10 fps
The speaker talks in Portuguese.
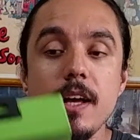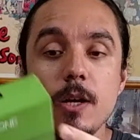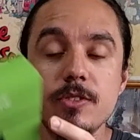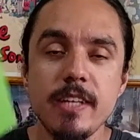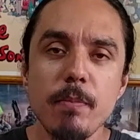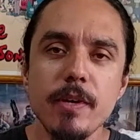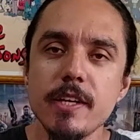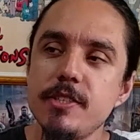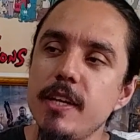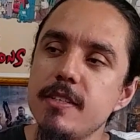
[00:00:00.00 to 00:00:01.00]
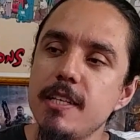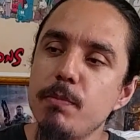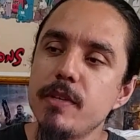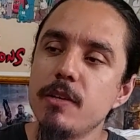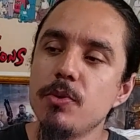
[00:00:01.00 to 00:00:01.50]
Eu sempre quis ter esse
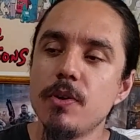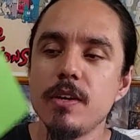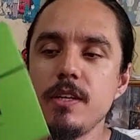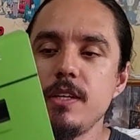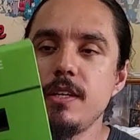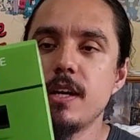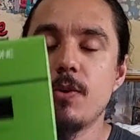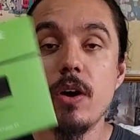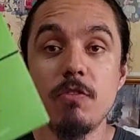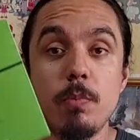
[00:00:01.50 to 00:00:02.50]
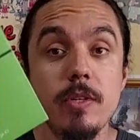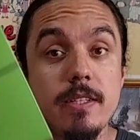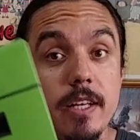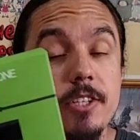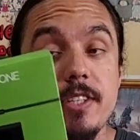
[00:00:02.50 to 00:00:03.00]
adaptador e agora vou
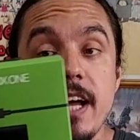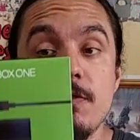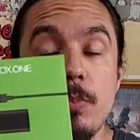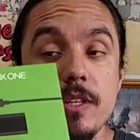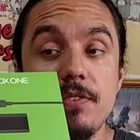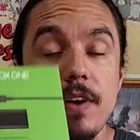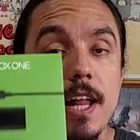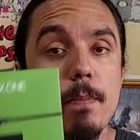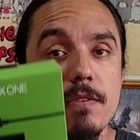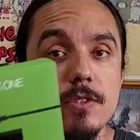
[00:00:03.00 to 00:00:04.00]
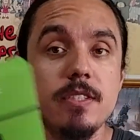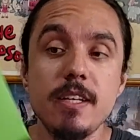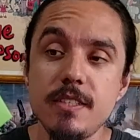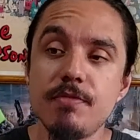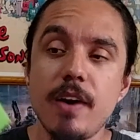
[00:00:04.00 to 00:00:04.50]
poder testar e vou poder falar para
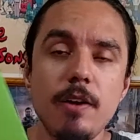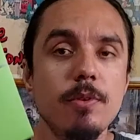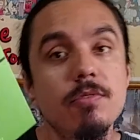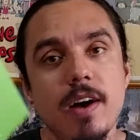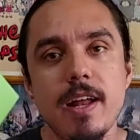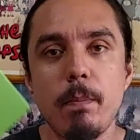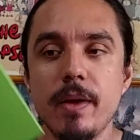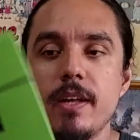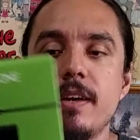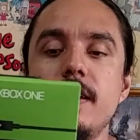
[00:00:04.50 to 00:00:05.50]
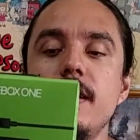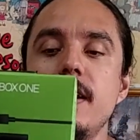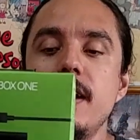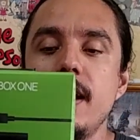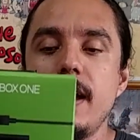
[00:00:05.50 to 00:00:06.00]
vocês se vale ou não vale a pena.
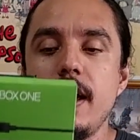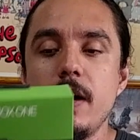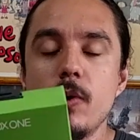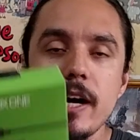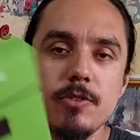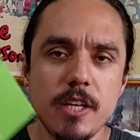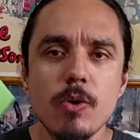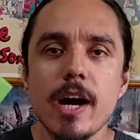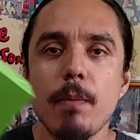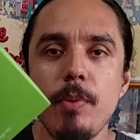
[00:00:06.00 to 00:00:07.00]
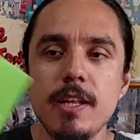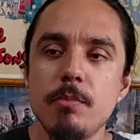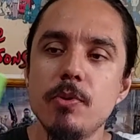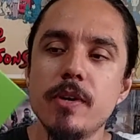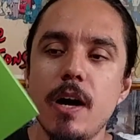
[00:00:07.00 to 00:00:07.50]
É, eu, eu, sei que o capim da
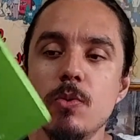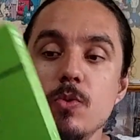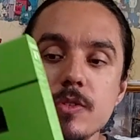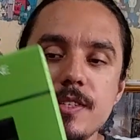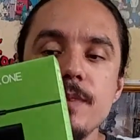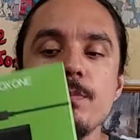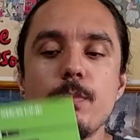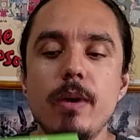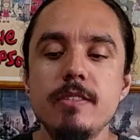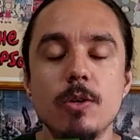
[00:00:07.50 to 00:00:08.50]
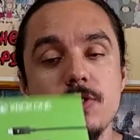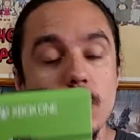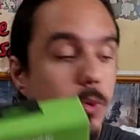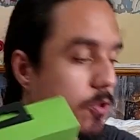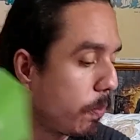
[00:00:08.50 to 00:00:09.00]
Mil Grau usa, mas eu,
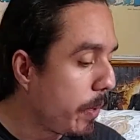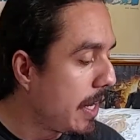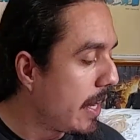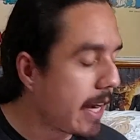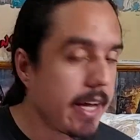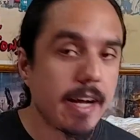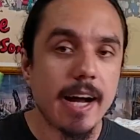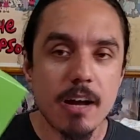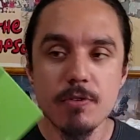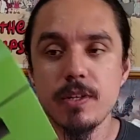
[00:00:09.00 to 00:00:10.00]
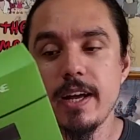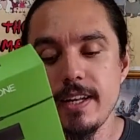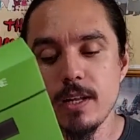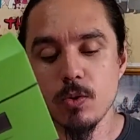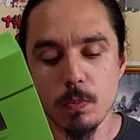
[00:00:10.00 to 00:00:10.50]
eu uso pilha recarregável da
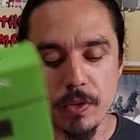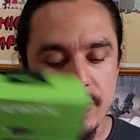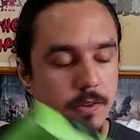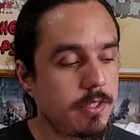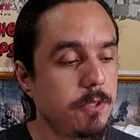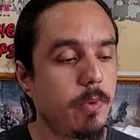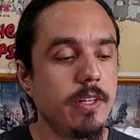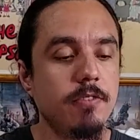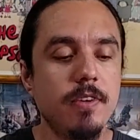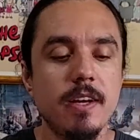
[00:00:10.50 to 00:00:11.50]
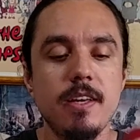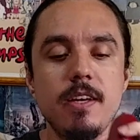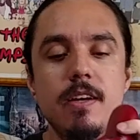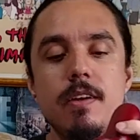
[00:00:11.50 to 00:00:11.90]
Eneloop, né? Vocês podem ver aqui.